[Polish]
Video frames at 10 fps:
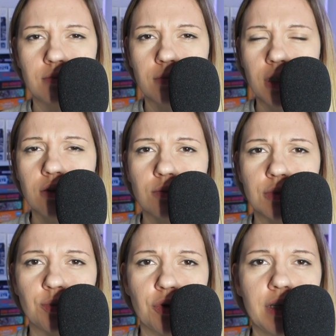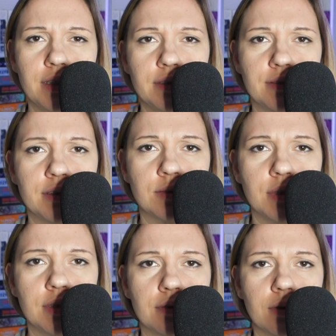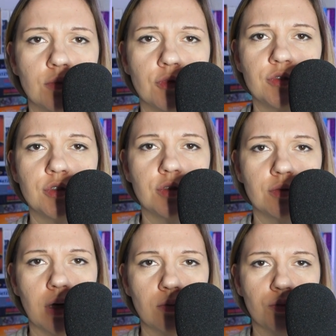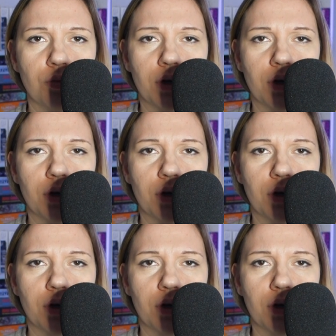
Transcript: Będą spoilery, więc będę Wam mówić albo